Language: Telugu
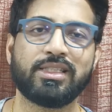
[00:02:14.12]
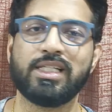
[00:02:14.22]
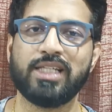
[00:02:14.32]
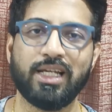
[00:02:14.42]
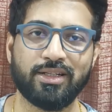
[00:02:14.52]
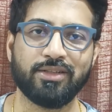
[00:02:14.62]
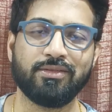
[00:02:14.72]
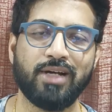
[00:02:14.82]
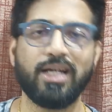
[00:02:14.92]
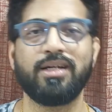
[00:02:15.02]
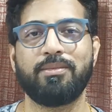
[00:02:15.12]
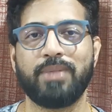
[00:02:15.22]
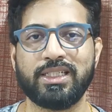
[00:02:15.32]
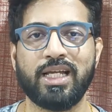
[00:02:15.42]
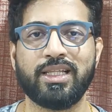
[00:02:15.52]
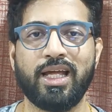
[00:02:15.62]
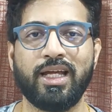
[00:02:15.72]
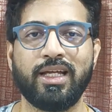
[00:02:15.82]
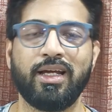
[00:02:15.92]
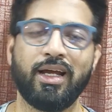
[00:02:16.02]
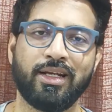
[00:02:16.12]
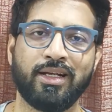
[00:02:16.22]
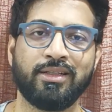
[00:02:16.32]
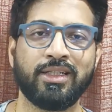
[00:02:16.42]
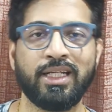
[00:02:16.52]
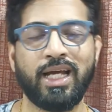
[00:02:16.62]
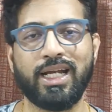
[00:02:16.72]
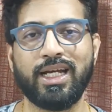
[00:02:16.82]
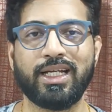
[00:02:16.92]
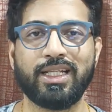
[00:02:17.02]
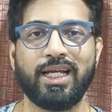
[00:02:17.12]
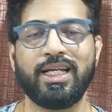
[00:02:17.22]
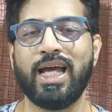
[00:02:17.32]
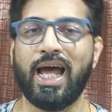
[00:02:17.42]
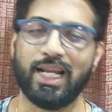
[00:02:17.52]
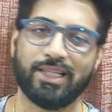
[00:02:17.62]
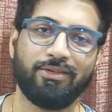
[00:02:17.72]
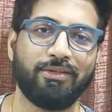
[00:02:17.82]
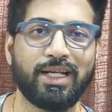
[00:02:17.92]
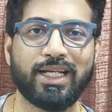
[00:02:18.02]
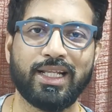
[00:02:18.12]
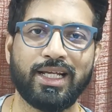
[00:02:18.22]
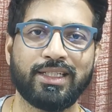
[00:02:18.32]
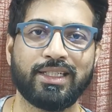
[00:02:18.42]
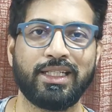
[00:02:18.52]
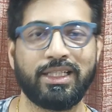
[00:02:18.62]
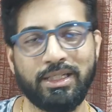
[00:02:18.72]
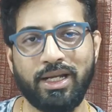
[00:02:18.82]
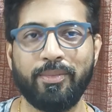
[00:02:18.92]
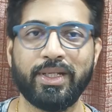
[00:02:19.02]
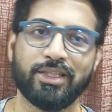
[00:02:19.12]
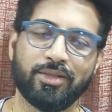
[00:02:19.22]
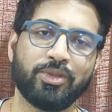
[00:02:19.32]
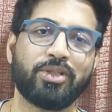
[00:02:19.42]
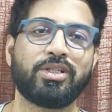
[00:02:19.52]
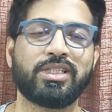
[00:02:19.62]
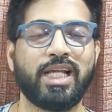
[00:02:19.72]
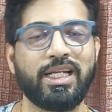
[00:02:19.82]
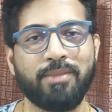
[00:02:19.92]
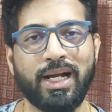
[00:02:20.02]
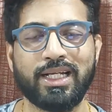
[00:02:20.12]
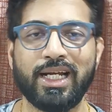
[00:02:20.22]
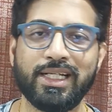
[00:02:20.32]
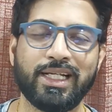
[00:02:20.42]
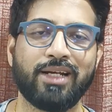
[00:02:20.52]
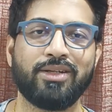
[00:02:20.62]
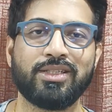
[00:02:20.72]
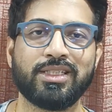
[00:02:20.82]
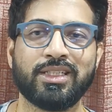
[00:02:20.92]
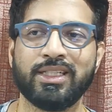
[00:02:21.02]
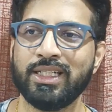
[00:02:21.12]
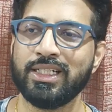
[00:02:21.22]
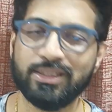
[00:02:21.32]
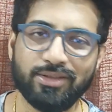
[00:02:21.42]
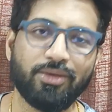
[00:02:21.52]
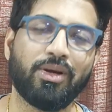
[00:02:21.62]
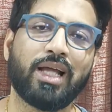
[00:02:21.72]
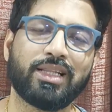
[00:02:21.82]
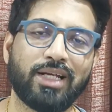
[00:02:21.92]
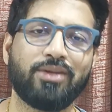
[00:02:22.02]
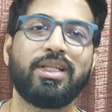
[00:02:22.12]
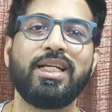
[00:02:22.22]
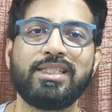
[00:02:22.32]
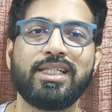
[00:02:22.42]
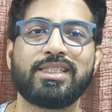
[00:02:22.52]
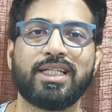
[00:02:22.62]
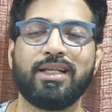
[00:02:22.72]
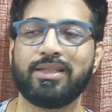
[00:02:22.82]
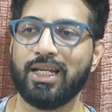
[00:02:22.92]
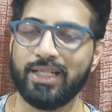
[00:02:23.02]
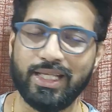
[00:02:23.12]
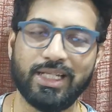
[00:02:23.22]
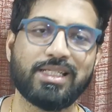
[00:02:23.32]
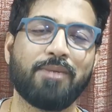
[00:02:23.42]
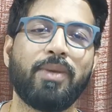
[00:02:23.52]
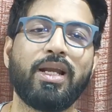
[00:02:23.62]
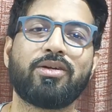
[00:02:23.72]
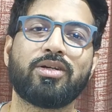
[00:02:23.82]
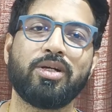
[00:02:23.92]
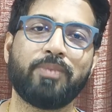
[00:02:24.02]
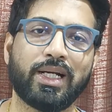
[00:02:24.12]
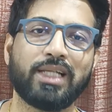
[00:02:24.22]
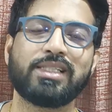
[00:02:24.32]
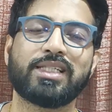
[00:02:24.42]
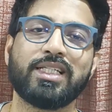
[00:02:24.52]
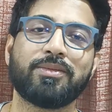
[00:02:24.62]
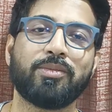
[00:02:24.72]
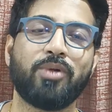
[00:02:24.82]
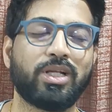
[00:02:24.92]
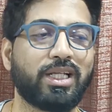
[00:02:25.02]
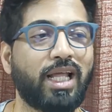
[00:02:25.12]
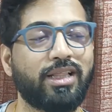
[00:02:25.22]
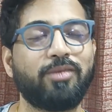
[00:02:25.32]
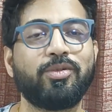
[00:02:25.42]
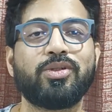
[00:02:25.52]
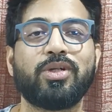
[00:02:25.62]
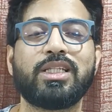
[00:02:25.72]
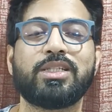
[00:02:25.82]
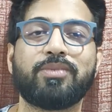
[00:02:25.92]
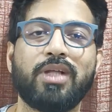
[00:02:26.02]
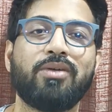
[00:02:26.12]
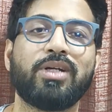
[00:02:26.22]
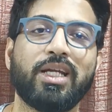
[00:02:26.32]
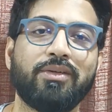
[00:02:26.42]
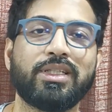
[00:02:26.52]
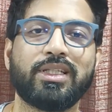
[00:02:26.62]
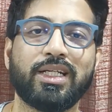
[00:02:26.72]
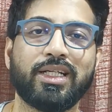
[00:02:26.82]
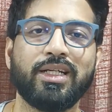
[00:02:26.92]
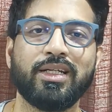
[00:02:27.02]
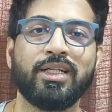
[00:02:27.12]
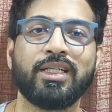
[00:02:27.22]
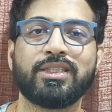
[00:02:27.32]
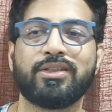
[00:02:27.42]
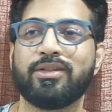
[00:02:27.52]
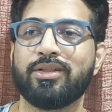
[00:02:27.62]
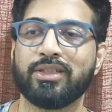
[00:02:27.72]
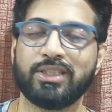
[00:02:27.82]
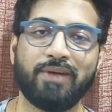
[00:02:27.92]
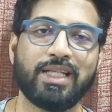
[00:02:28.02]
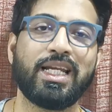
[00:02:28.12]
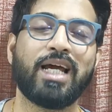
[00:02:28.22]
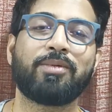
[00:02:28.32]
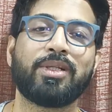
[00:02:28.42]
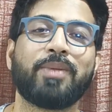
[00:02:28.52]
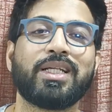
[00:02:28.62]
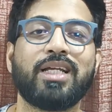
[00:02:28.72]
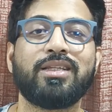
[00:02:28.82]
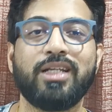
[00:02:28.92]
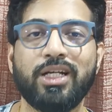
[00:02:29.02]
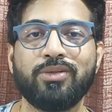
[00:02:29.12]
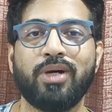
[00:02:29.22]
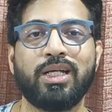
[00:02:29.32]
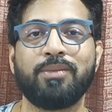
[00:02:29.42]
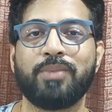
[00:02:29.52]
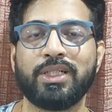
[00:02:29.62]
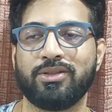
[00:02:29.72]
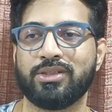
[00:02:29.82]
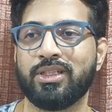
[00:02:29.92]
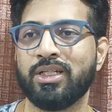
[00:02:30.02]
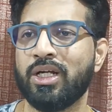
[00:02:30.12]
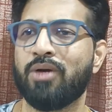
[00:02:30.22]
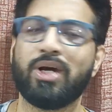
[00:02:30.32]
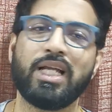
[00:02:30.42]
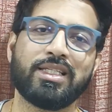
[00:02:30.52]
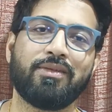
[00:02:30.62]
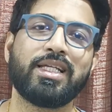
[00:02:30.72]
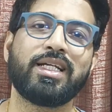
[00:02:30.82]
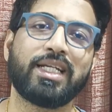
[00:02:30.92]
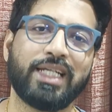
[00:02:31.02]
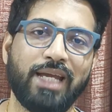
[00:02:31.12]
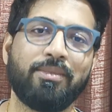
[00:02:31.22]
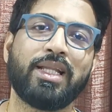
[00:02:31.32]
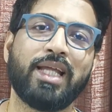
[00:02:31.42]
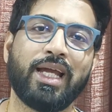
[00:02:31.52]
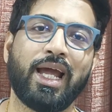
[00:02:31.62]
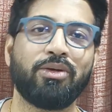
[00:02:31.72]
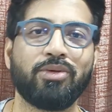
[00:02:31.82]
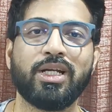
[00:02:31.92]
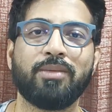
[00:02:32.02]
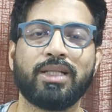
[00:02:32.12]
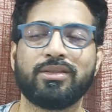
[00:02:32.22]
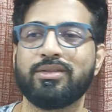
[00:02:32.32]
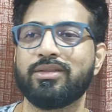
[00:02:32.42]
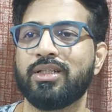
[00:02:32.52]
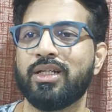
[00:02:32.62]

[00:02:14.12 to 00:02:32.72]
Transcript: సంచాలక్ నువ్వా ప్రశాంత అన్నాడు అన్నాడు కదా అర్థం అవ్వాలి కదా ఇంత ఈ టాపిక్ ఇంతకు ముందు కూడా వచ్చింది ఆయన మాట్లాడి అలాంటిది వచ్చింది సో తను వదిలేసేయచ్చు కదా తనకి ఏదైనా చెప్పాలనుకున్నాడు పక్క తీసుకెళ్ళి చెప్తే బాగుంటుంది కానీ అందరి ముందు కూడా చెప్తా ఉంటే ఏమవుతుందంటే సో శివాజీ లేకపోతే ప్రశాంత్ లేడు అన్న ఇంప్రెషన్ వస్తుంది ఒకవేళ శివాజీ గారి గేమ్ అదే అనుకుంటే మాత్రం